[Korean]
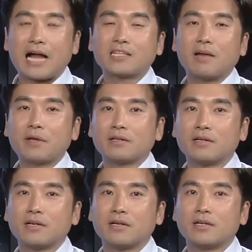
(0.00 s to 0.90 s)

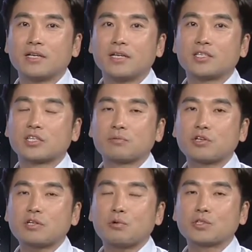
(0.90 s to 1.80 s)
강남에는 지금
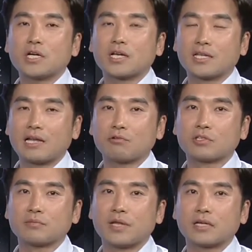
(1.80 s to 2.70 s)
큰 호재가 기다리고
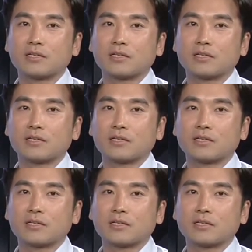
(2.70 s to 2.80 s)
있습니다.